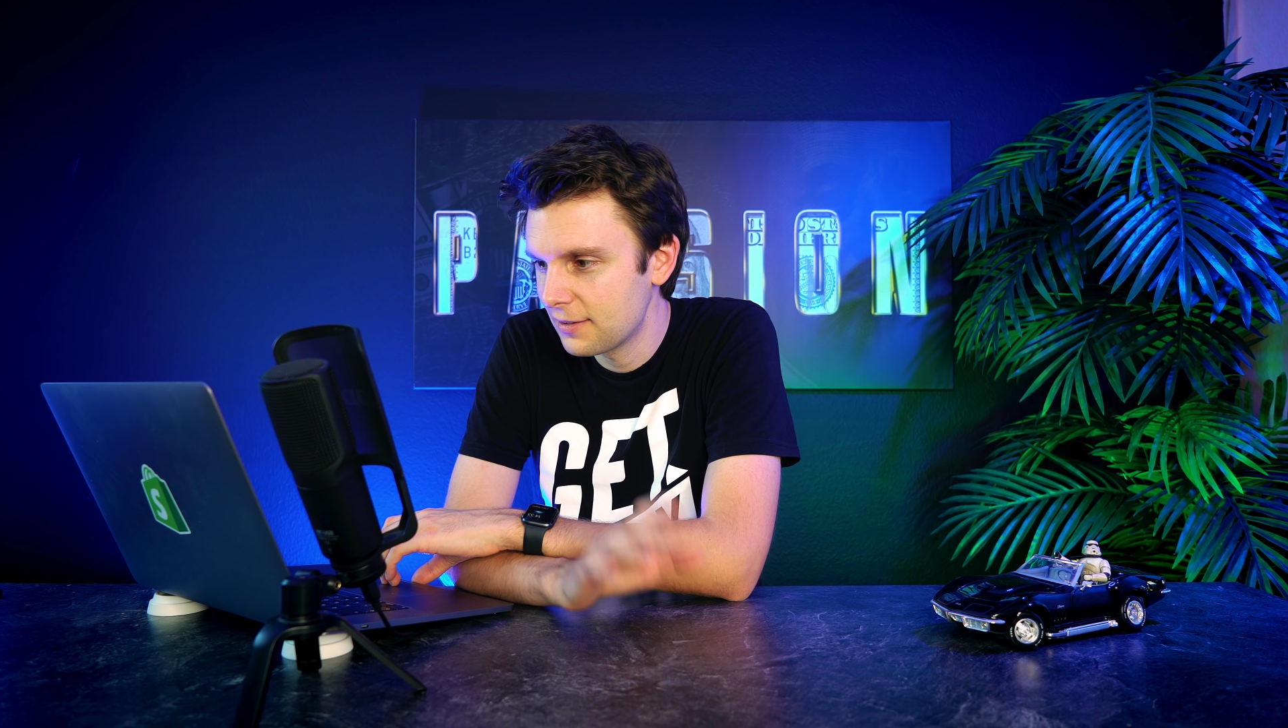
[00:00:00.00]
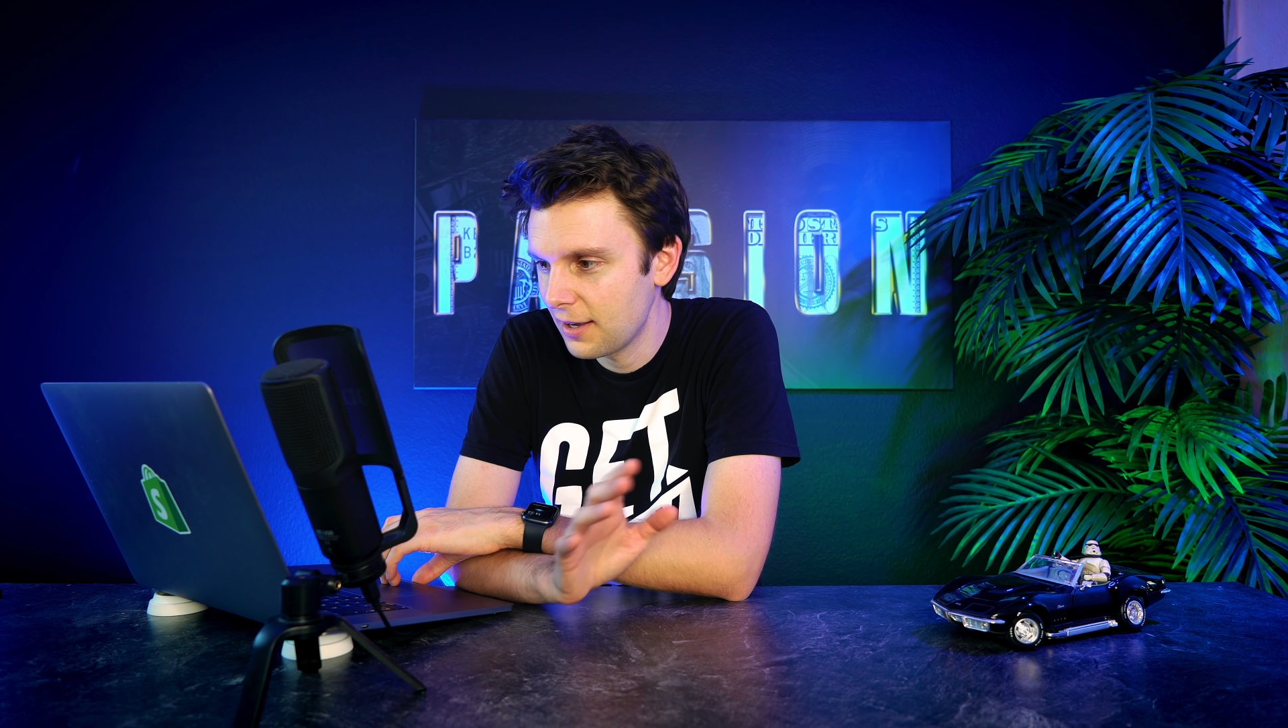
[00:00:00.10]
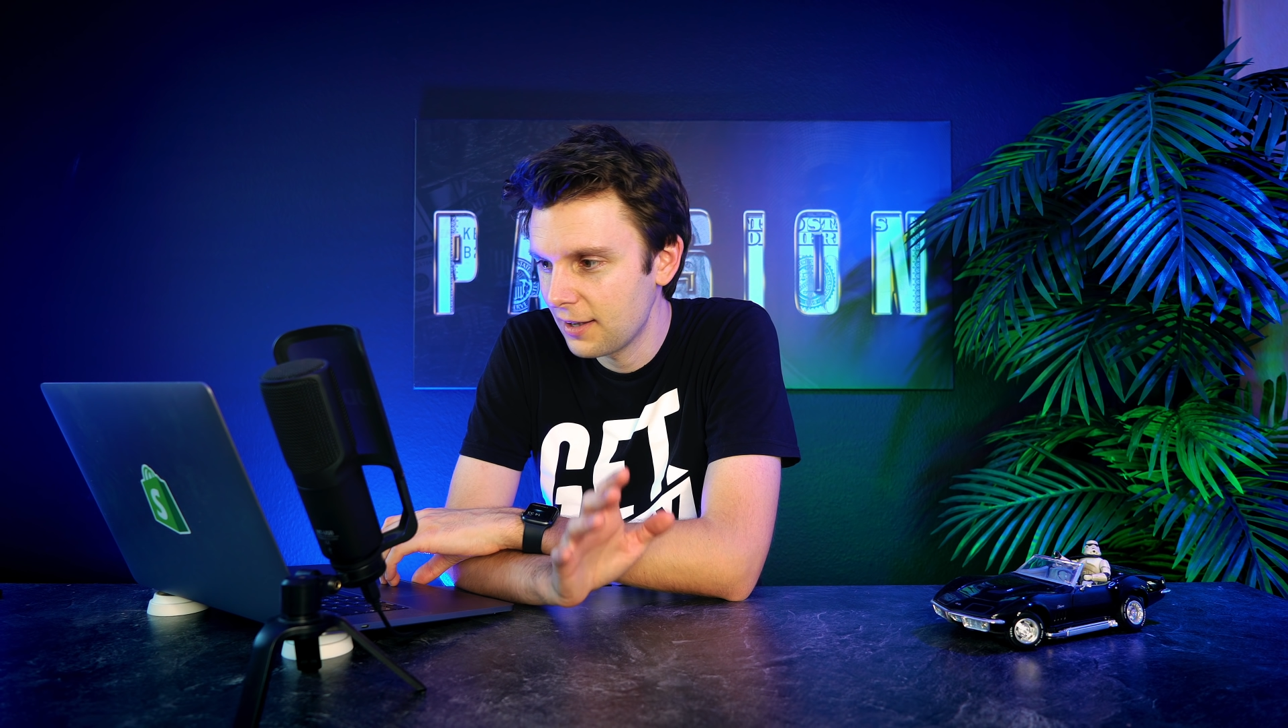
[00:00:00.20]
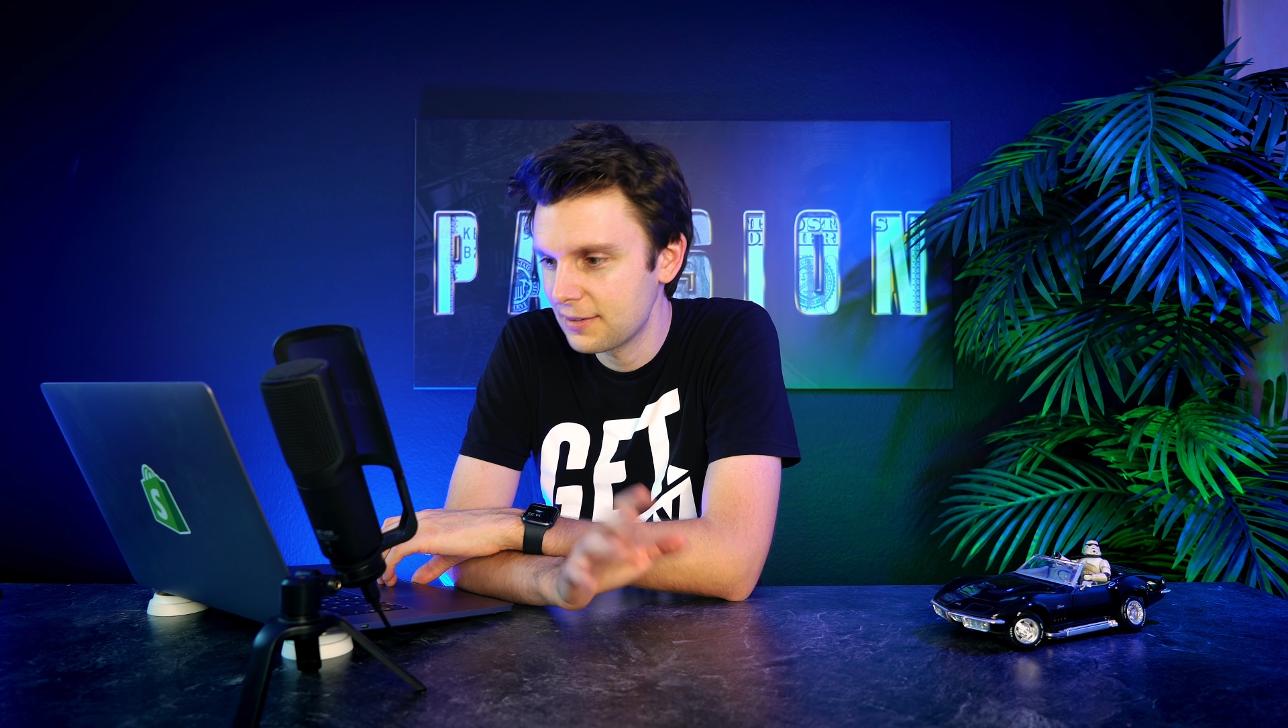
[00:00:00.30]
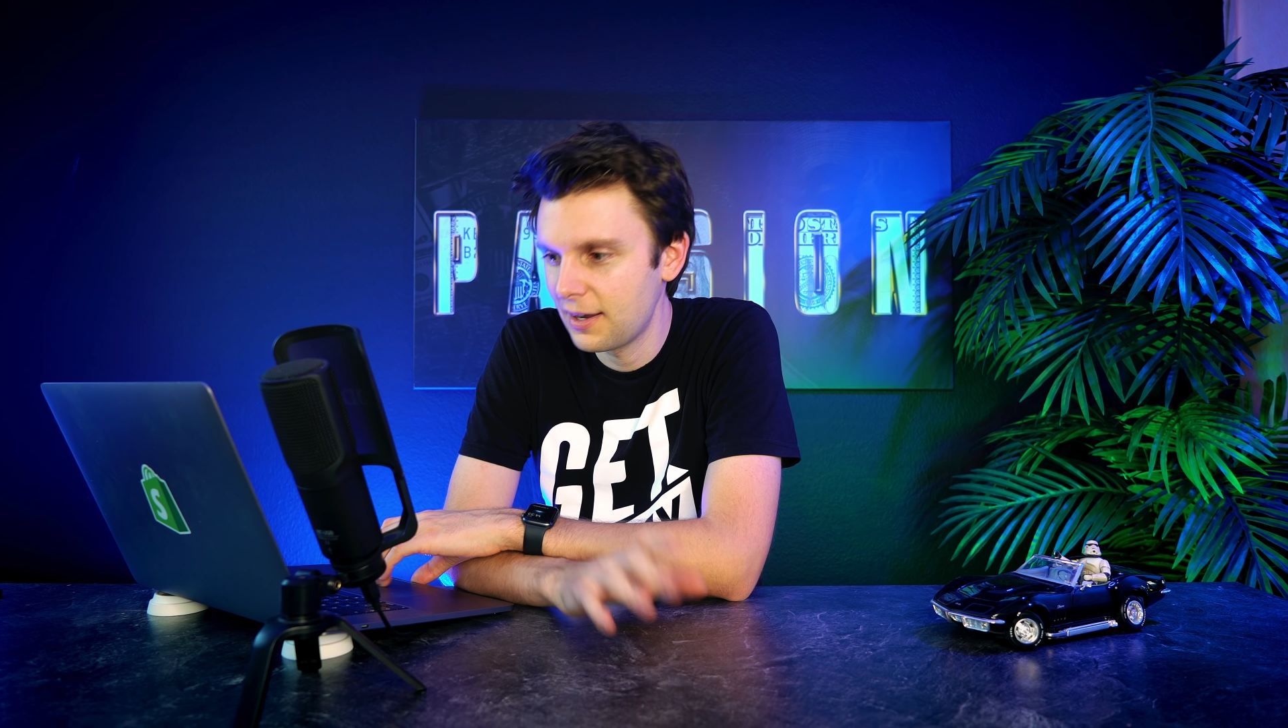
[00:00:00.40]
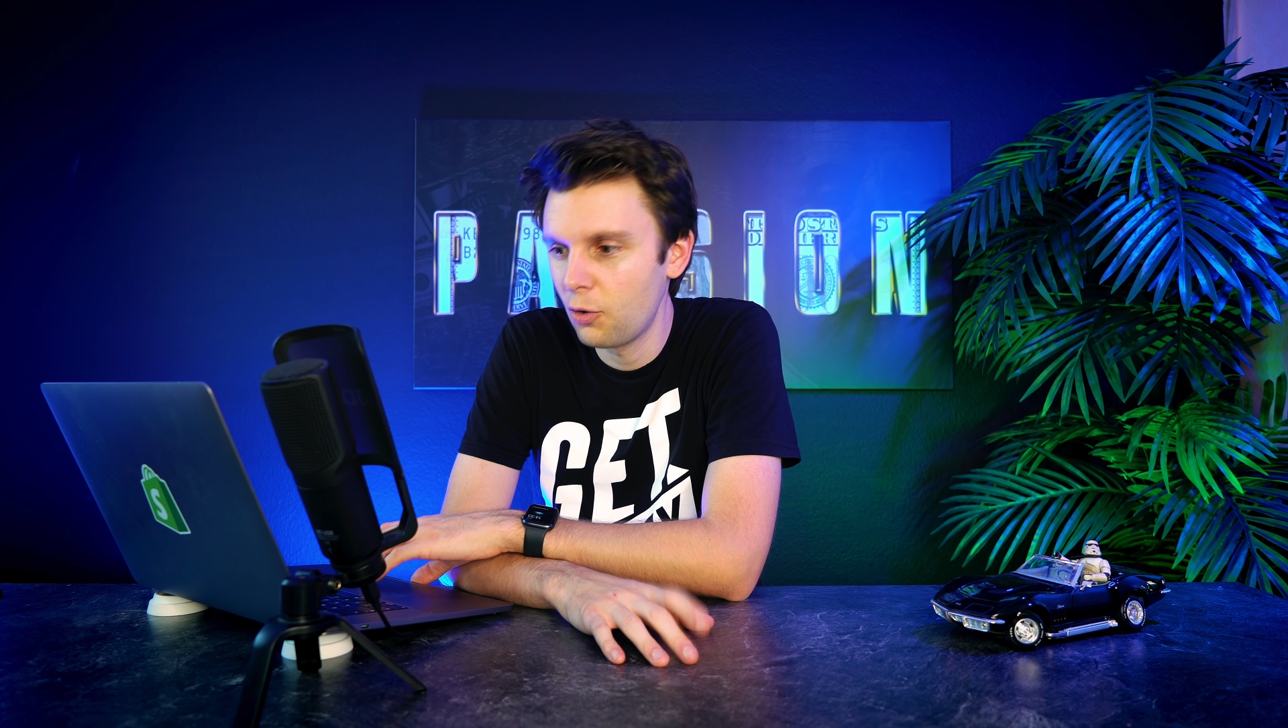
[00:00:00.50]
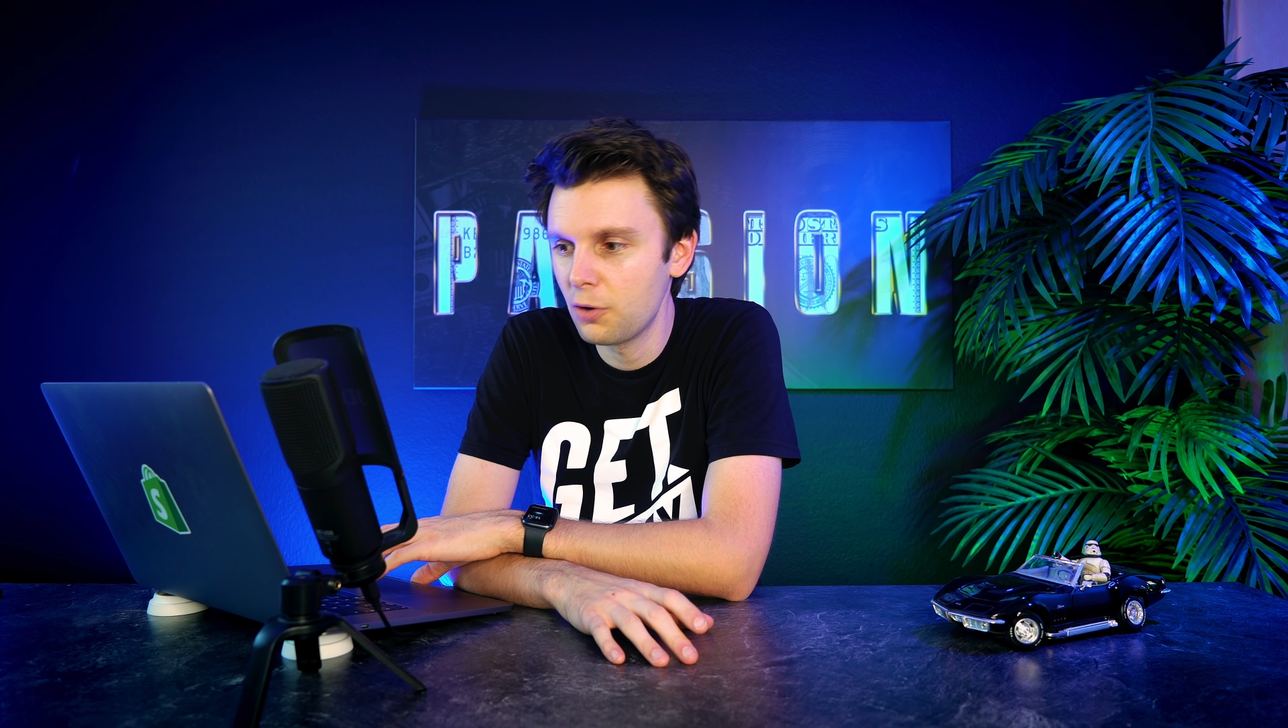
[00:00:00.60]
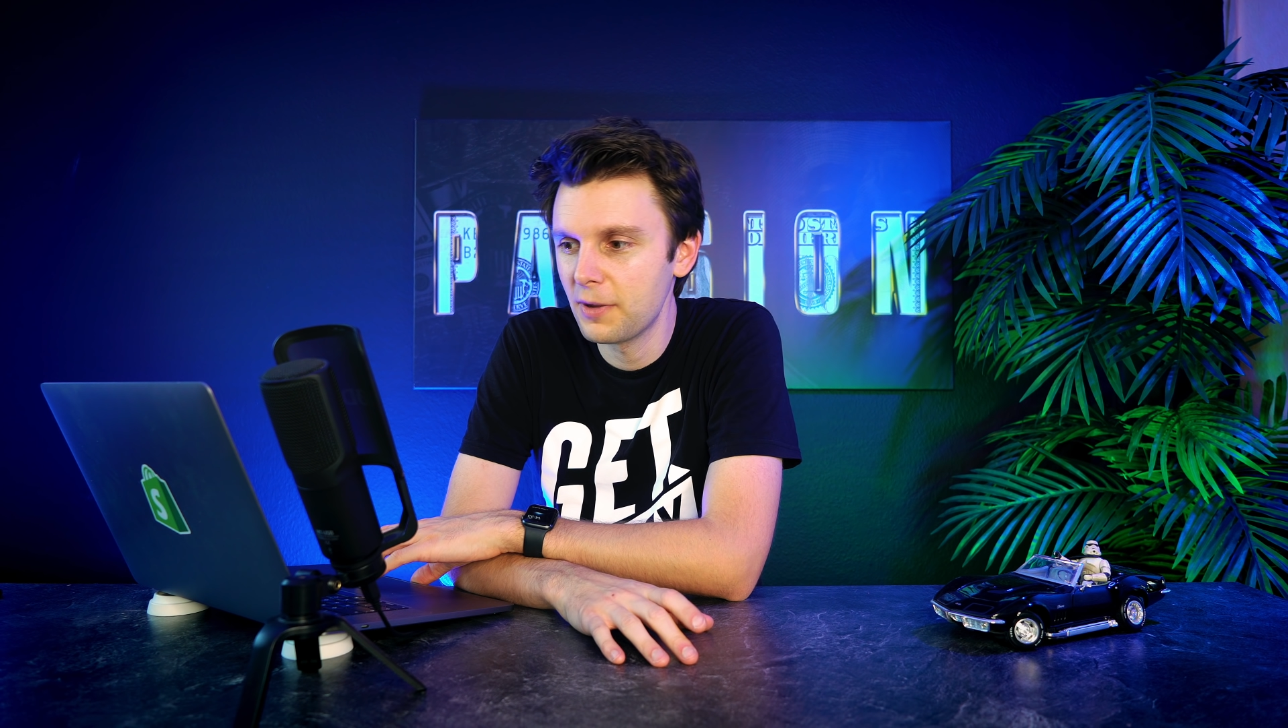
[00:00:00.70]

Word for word: der hatte ja auch